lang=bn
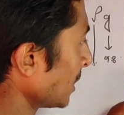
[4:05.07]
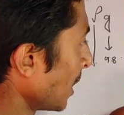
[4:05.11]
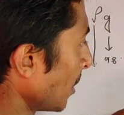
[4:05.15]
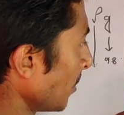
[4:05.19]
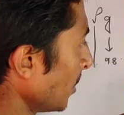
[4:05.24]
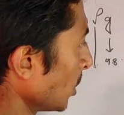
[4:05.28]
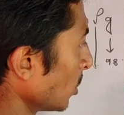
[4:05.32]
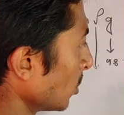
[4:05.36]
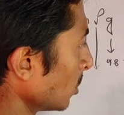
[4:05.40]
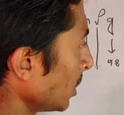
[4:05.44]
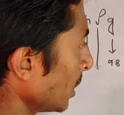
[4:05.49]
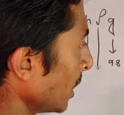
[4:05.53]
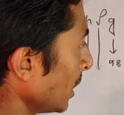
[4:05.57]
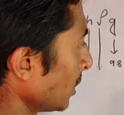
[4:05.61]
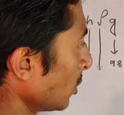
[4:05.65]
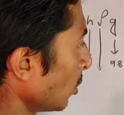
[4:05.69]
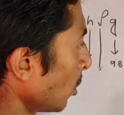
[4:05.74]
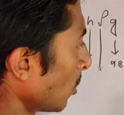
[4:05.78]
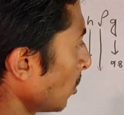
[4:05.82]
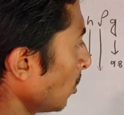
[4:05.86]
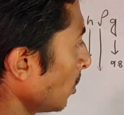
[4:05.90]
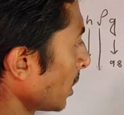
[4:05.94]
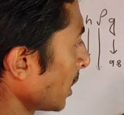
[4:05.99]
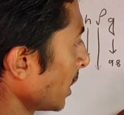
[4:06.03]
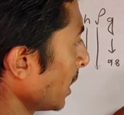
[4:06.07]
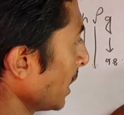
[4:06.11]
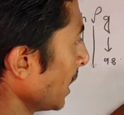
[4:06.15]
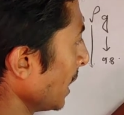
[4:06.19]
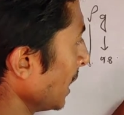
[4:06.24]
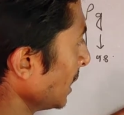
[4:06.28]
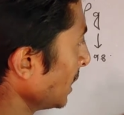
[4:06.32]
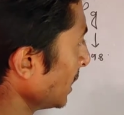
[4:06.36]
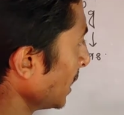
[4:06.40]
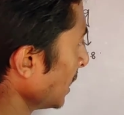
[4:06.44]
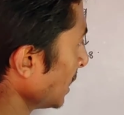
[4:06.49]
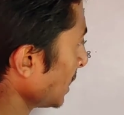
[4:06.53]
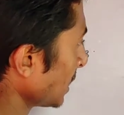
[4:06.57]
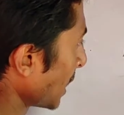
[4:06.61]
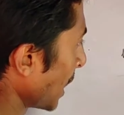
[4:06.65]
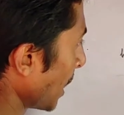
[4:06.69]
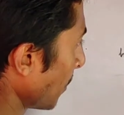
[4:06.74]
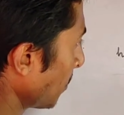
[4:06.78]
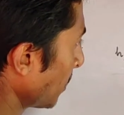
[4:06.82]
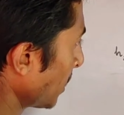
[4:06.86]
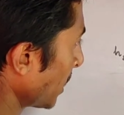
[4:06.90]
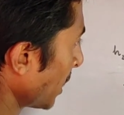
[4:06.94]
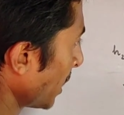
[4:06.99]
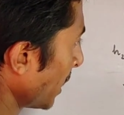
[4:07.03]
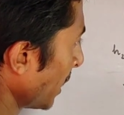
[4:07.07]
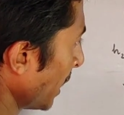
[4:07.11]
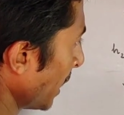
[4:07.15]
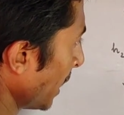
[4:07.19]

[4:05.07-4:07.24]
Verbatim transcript: যাবে কোথায় তরলটা এই যে চাপটা